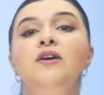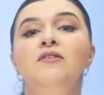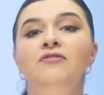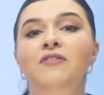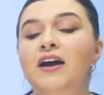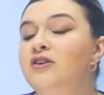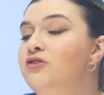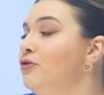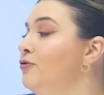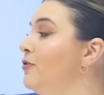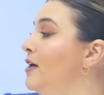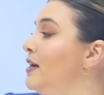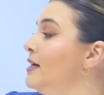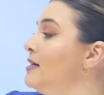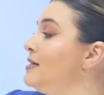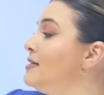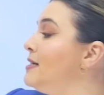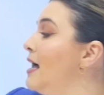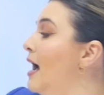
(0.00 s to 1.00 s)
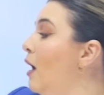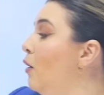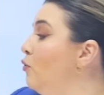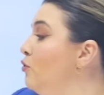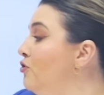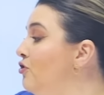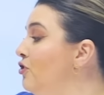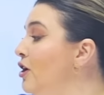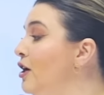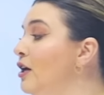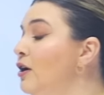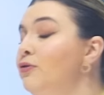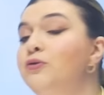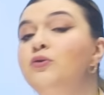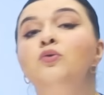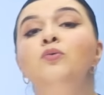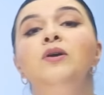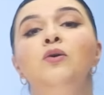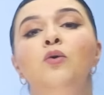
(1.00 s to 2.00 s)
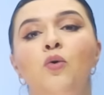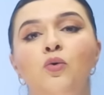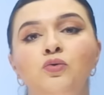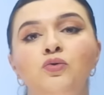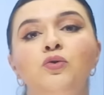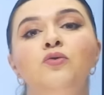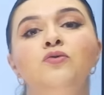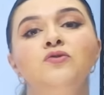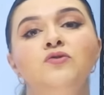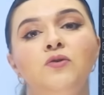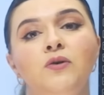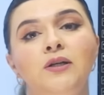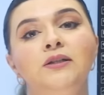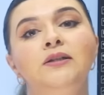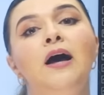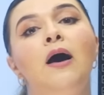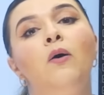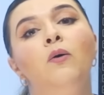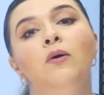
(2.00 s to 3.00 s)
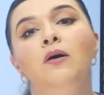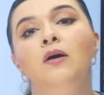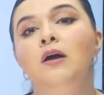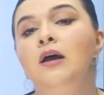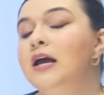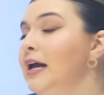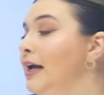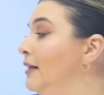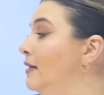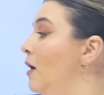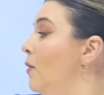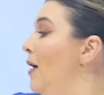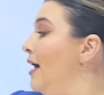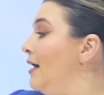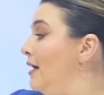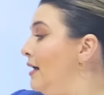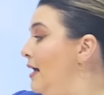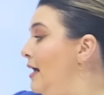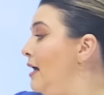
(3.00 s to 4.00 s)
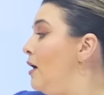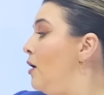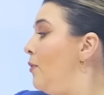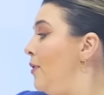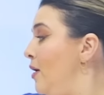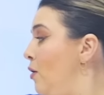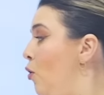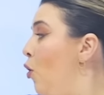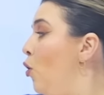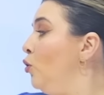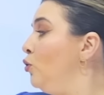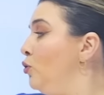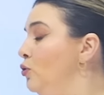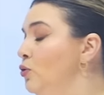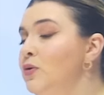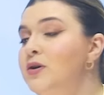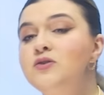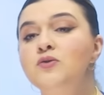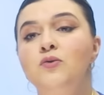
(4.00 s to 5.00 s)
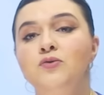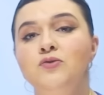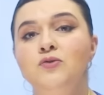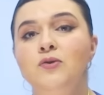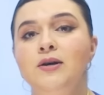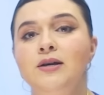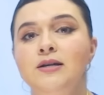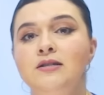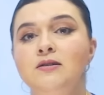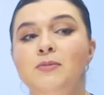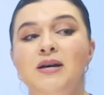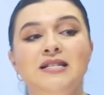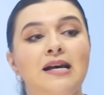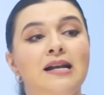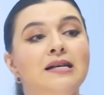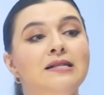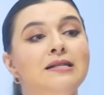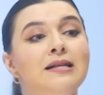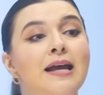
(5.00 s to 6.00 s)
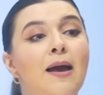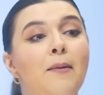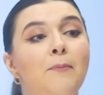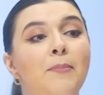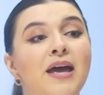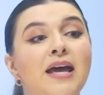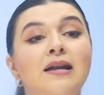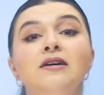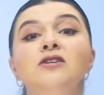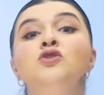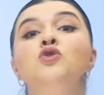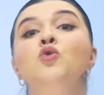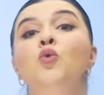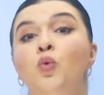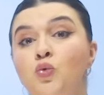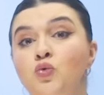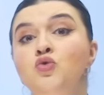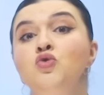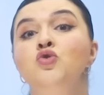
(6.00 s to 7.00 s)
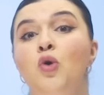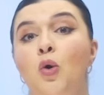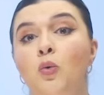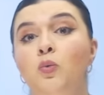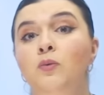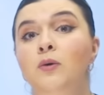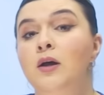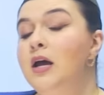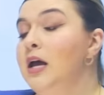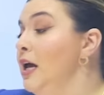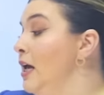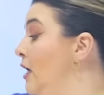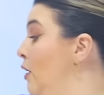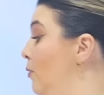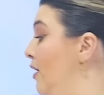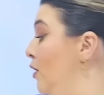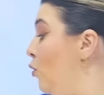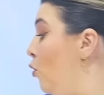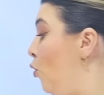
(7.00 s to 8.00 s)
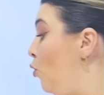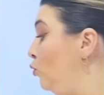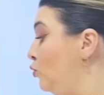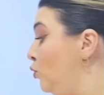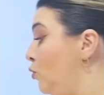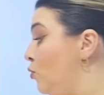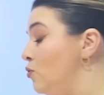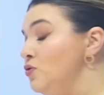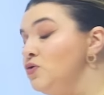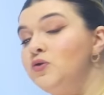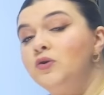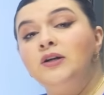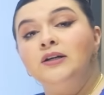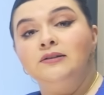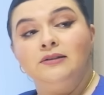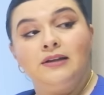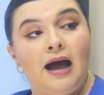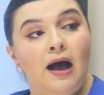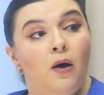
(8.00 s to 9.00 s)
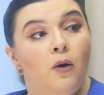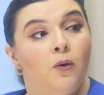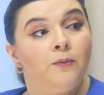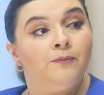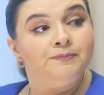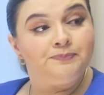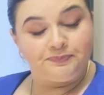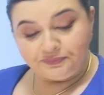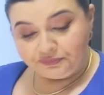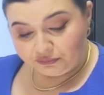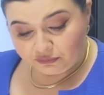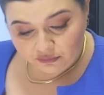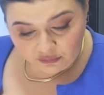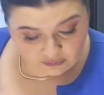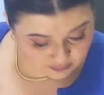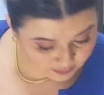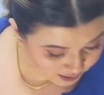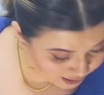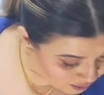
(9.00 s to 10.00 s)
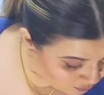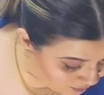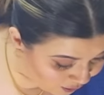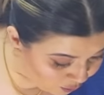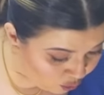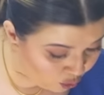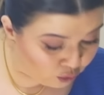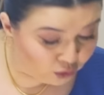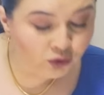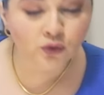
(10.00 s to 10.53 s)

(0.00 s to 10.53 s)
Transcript: vai diferenciar o dígrafo do encontro consonantal. Então aqui eu encontro duas consoantes, mas elas têm apenas um som. E o encontro consonantal, e o encontro